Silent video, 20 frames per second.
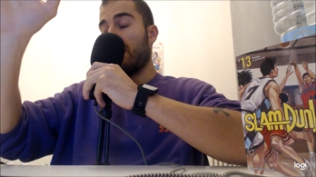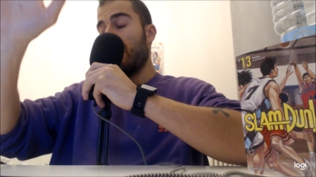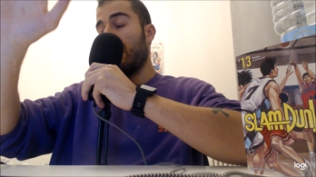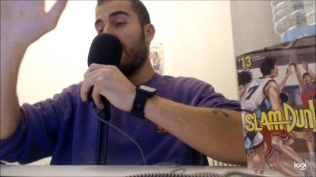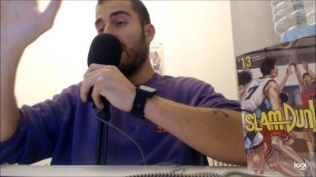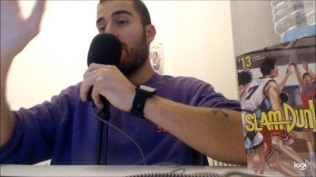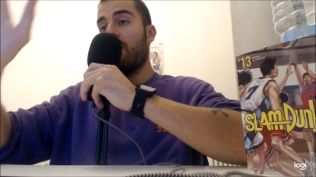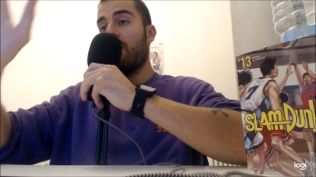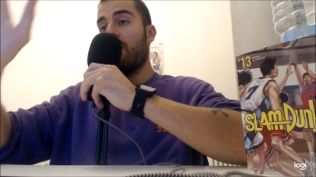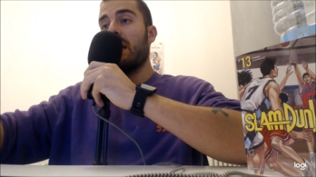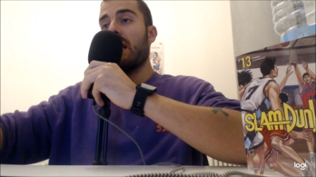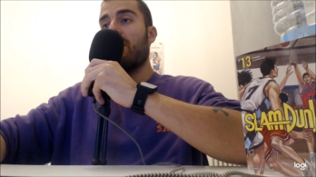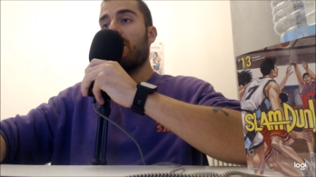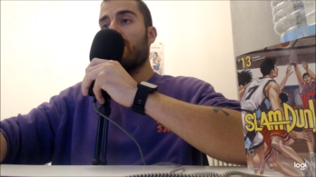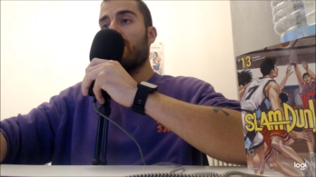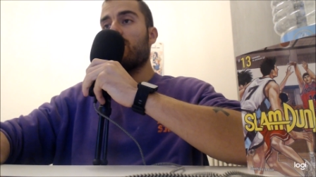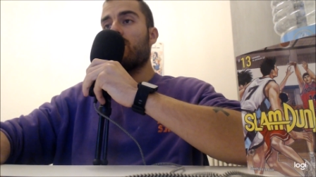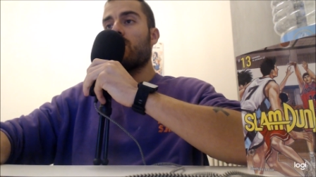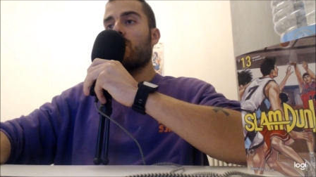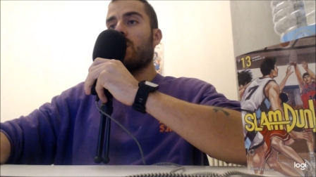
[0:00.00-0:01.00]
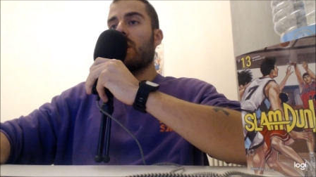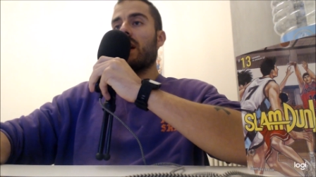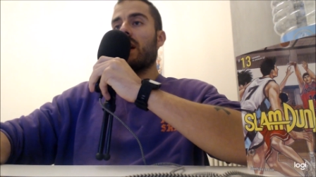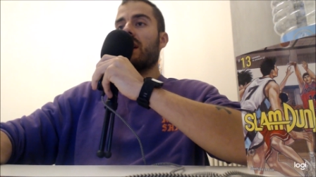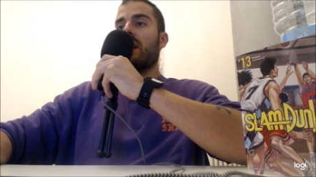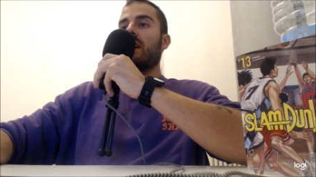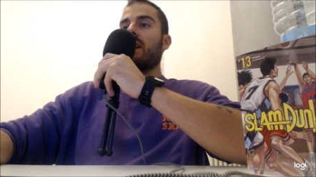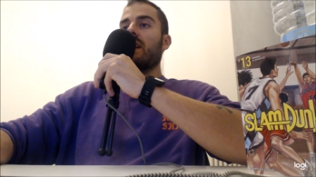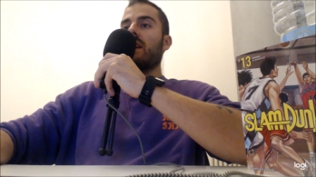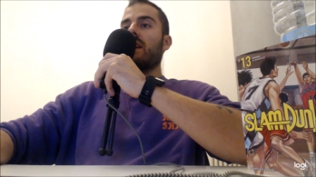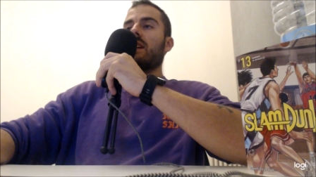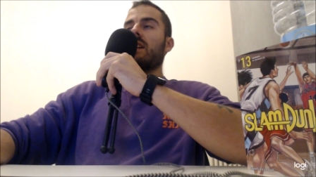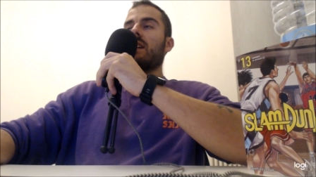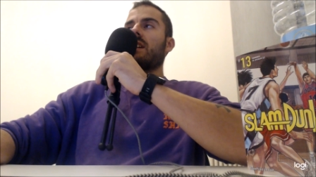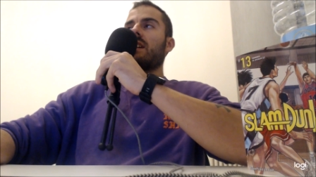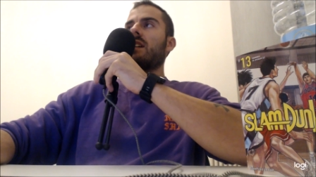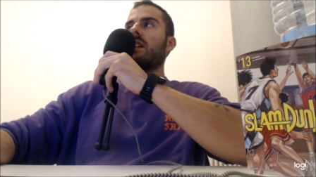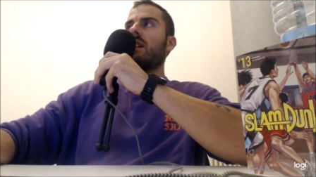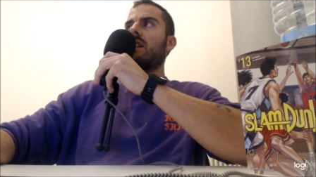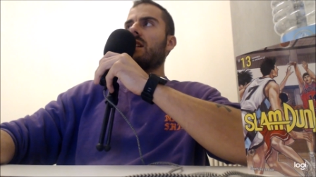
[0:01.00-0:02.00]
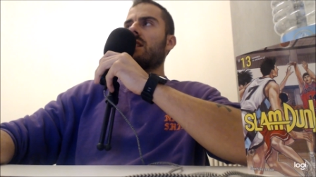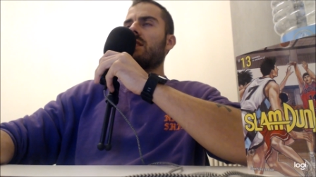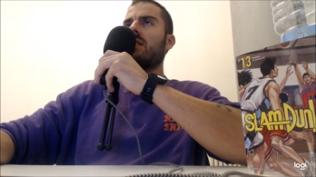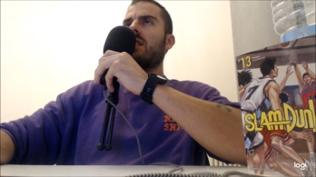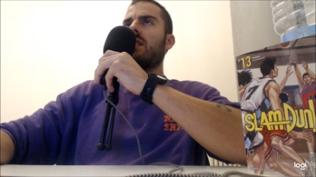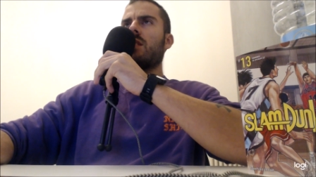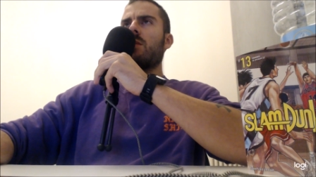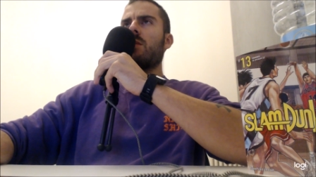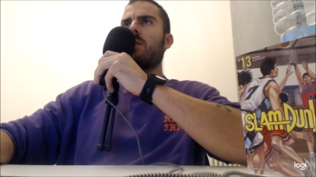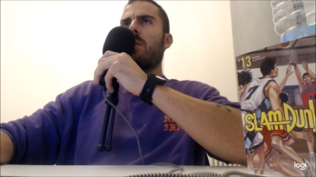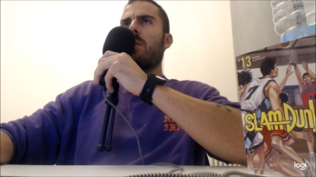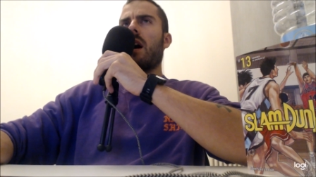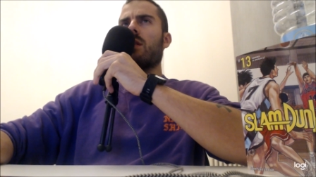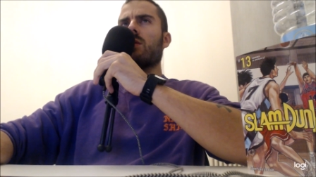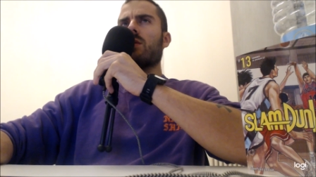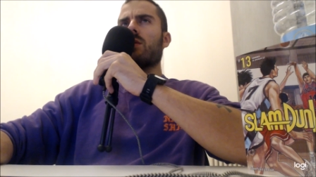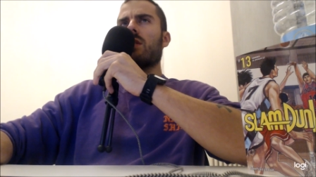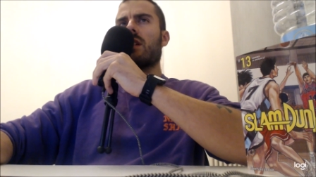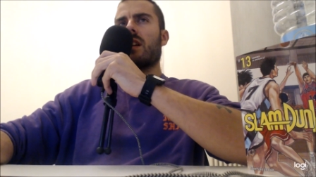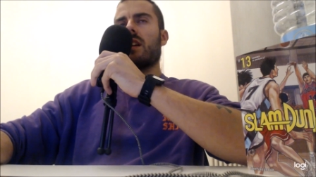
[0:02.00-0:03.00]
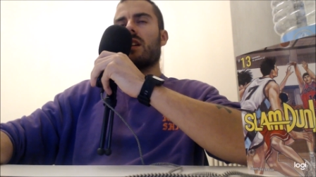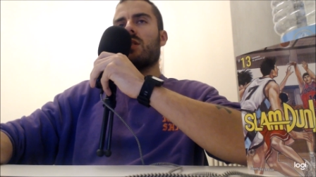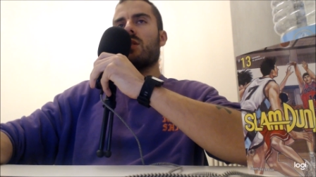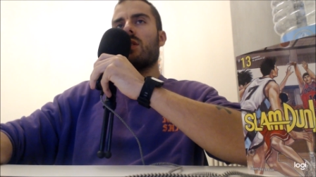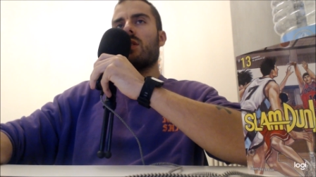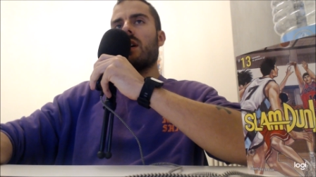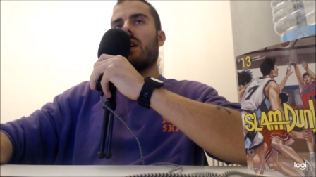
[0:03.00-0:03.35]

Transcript: le mini avventure eh, sì, di Pound, credo.